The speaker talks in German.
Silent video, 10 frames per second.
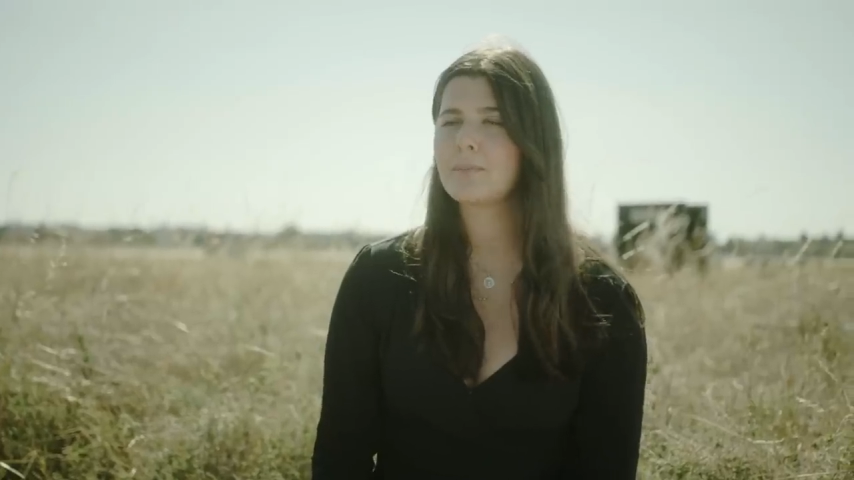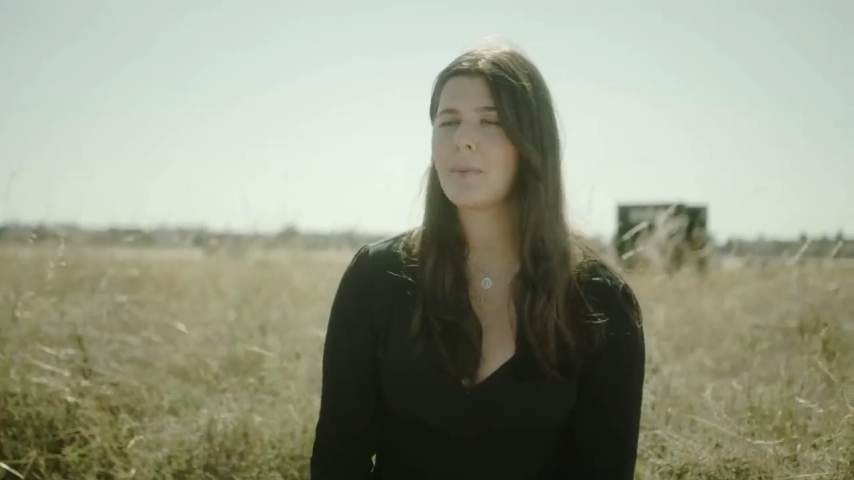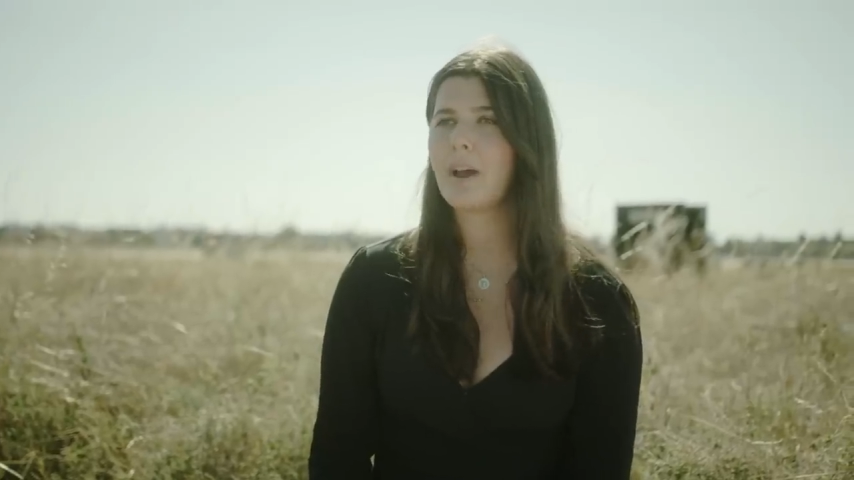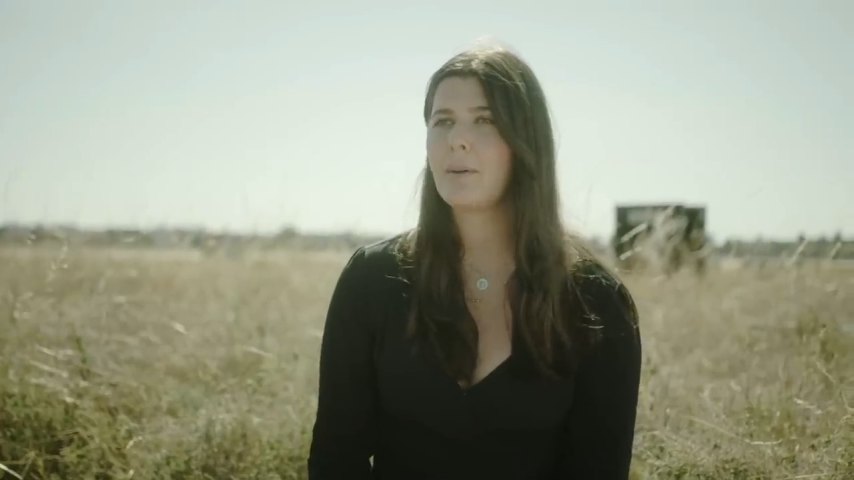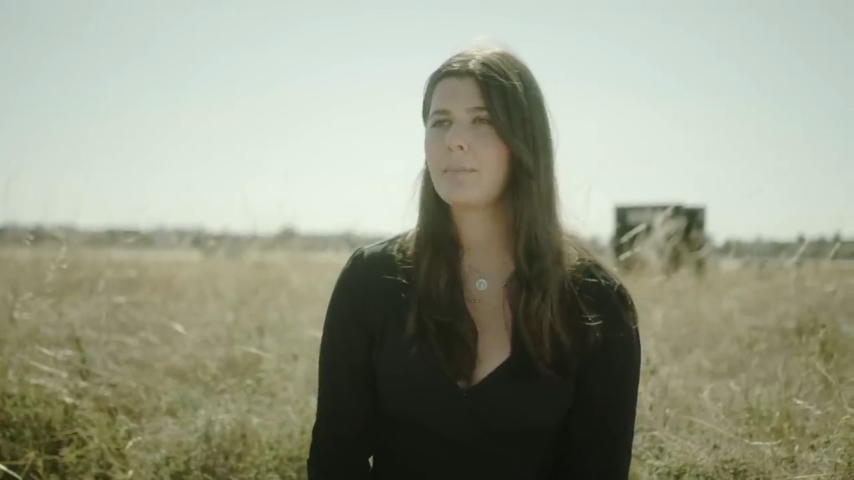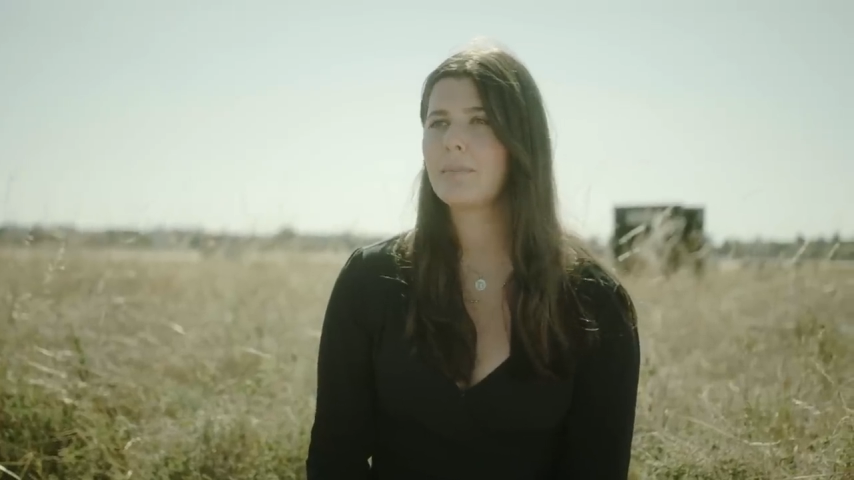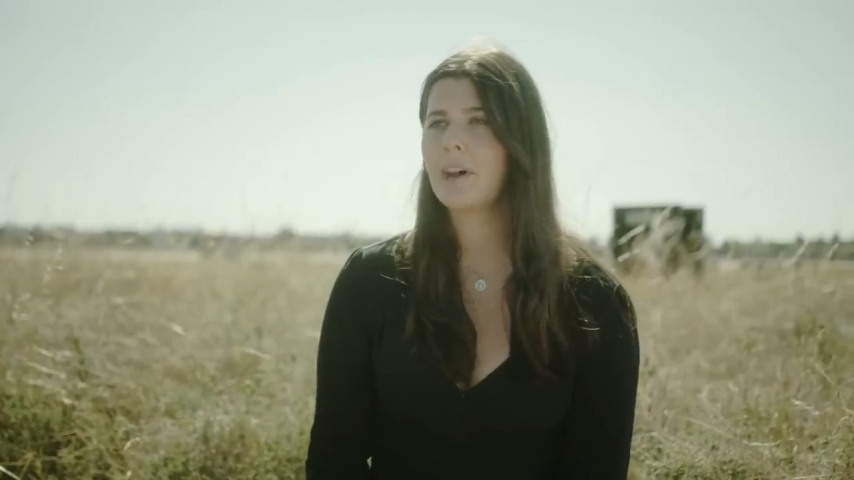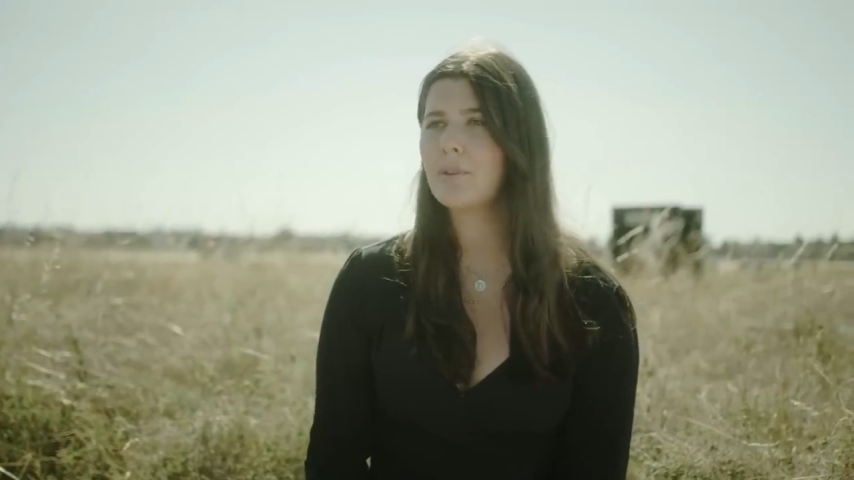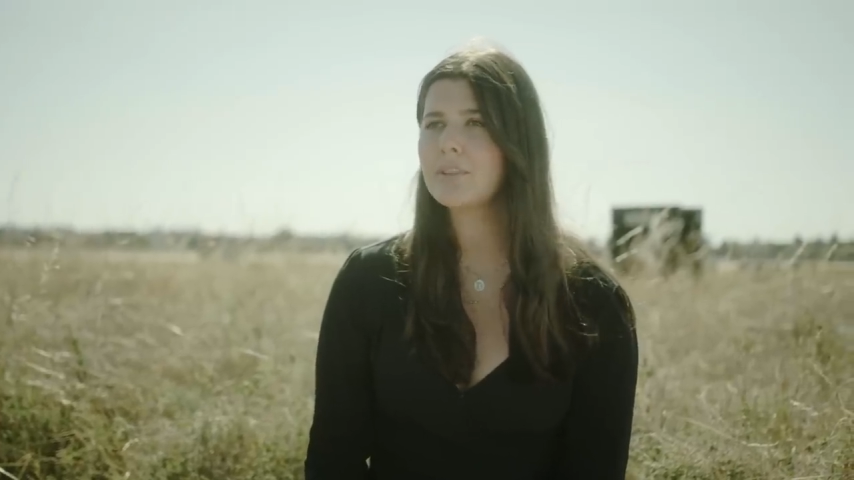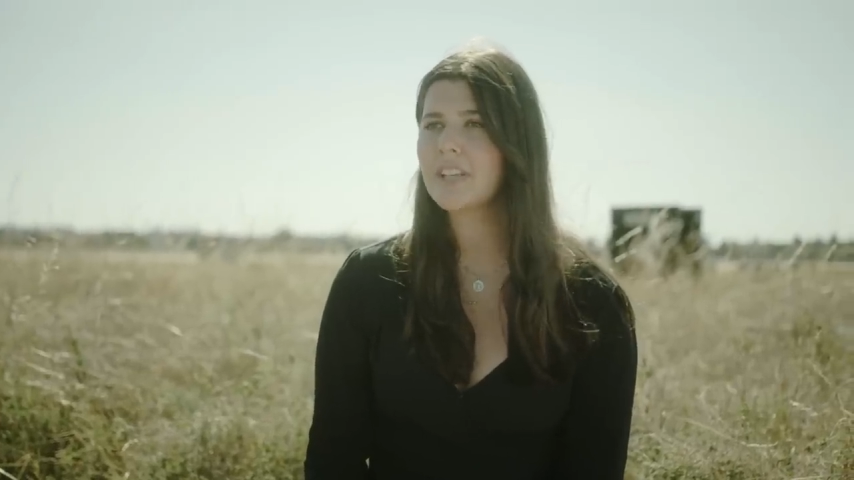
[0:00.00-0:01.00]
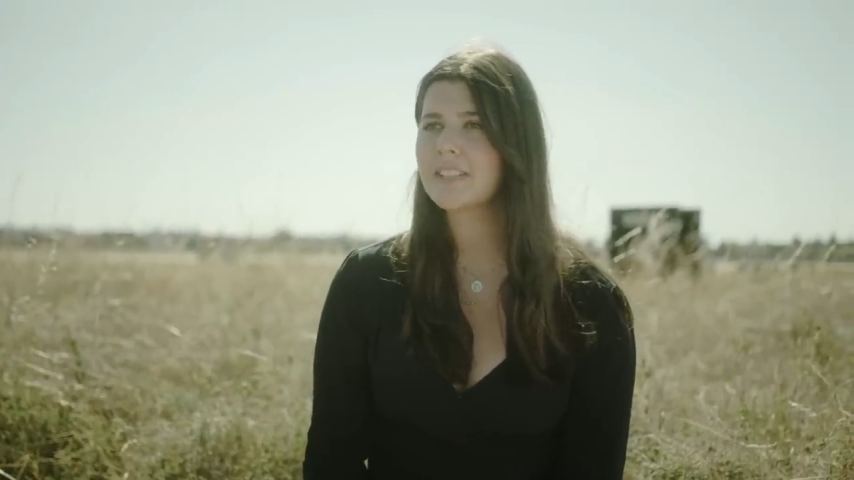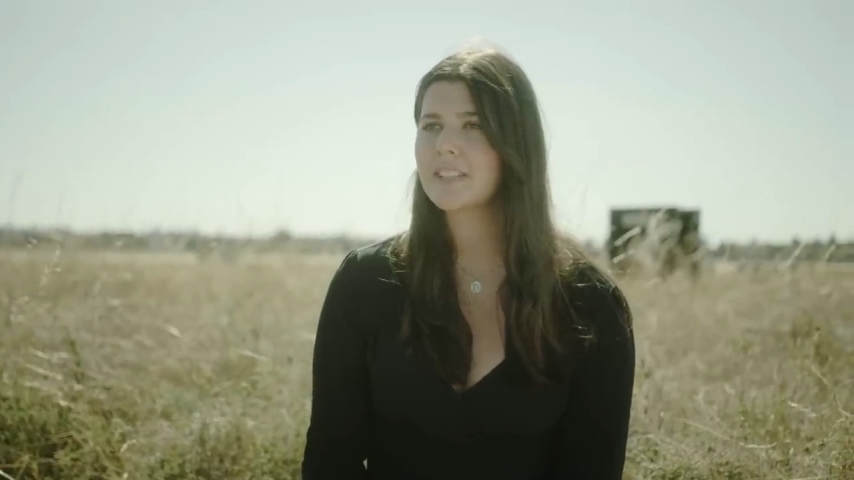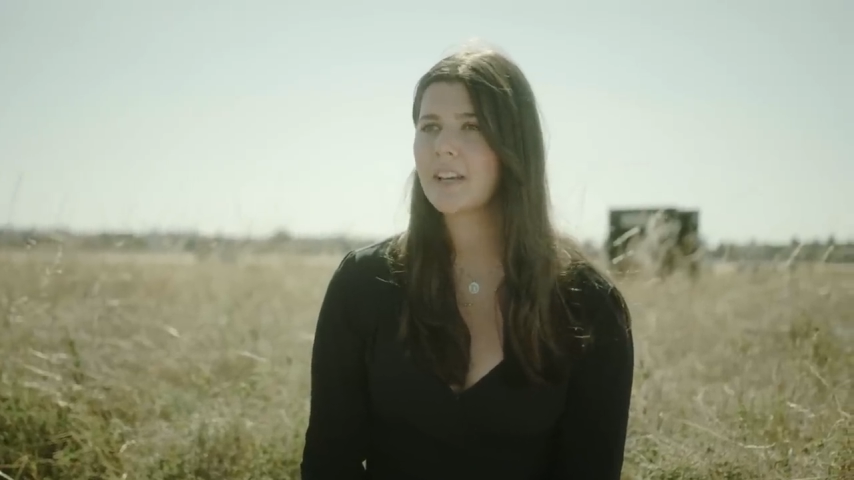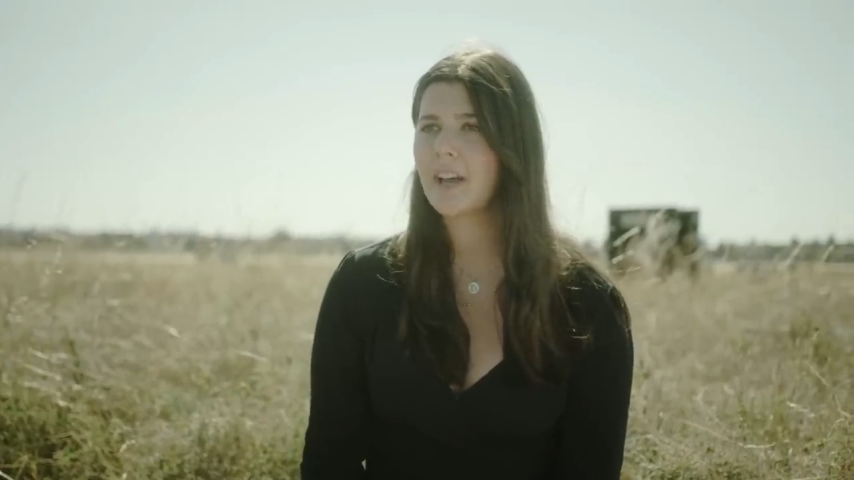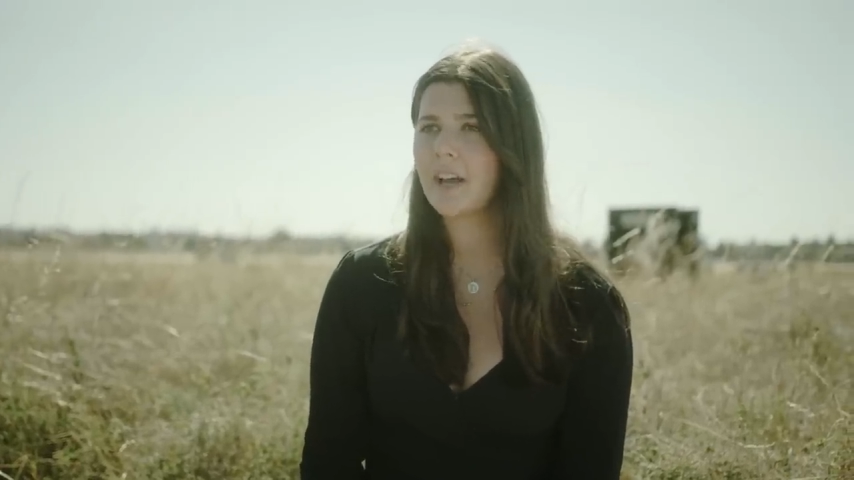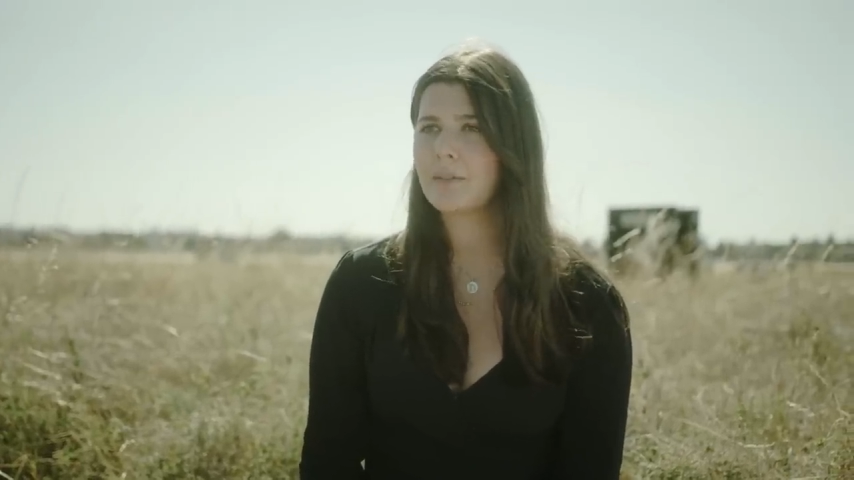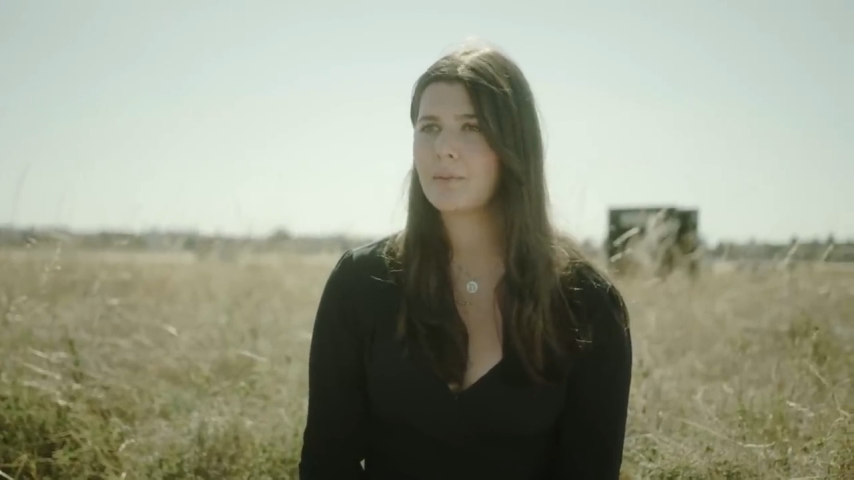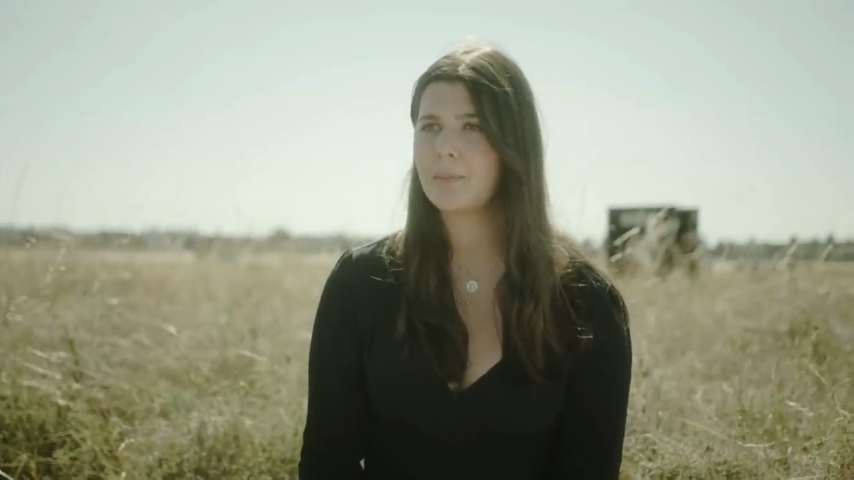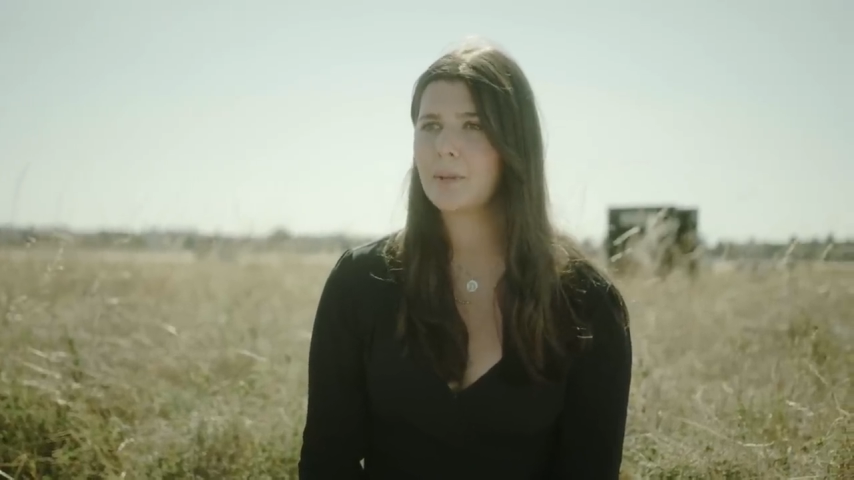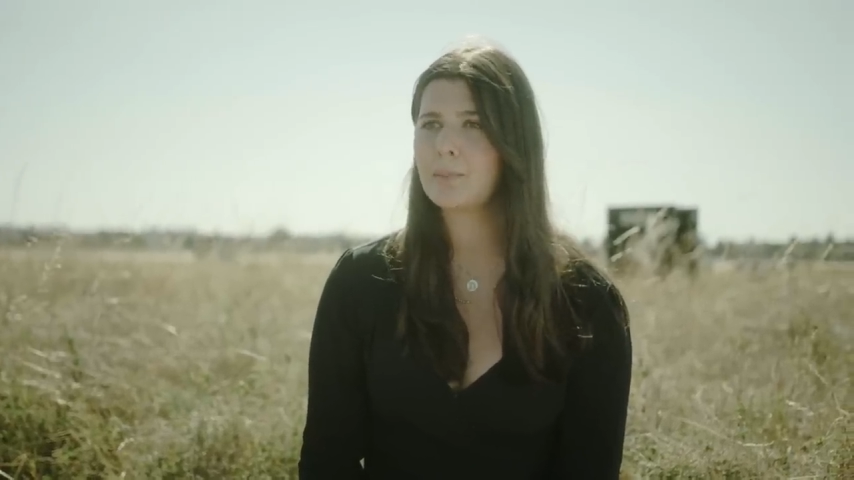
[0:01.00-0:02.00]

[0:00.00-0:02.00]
meinem Hausarzt gegangen, wo mir